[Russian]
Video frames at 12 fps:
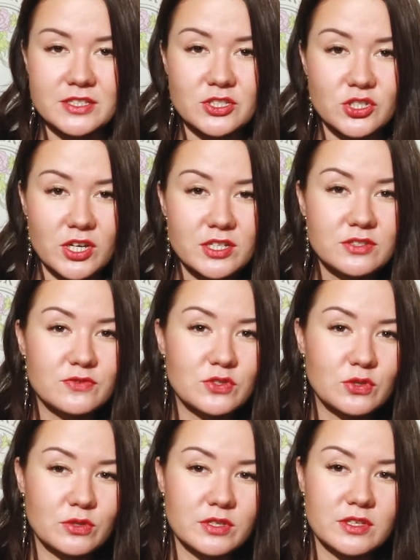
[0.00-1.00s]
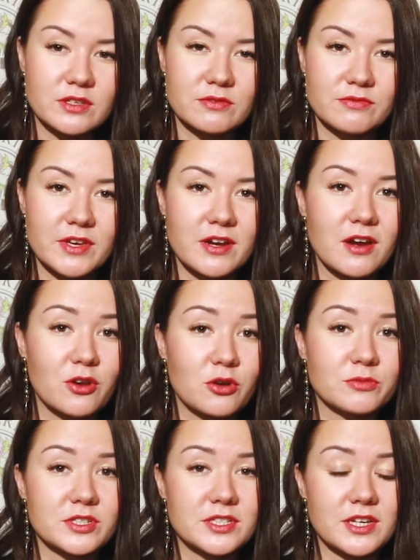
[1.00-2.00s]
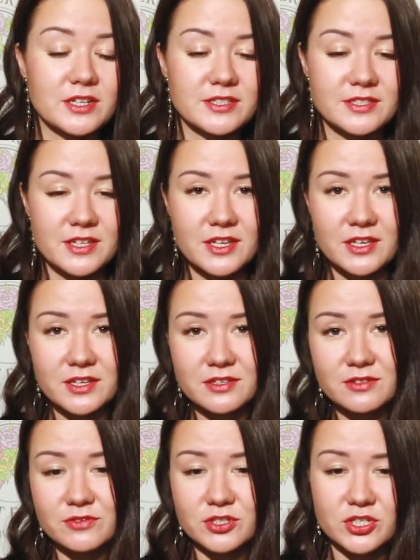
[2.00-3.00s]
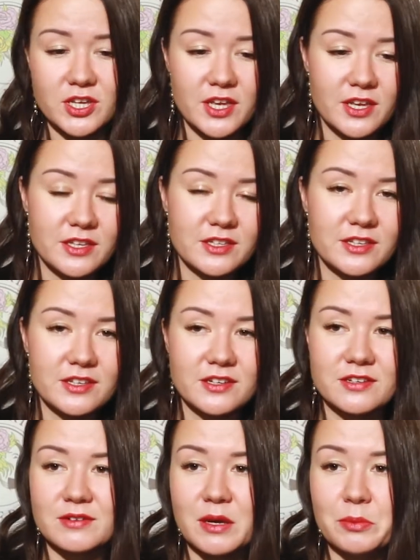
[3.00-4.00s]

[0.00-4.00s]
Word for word: Сейчас все-таки век огромных скоростей, движения,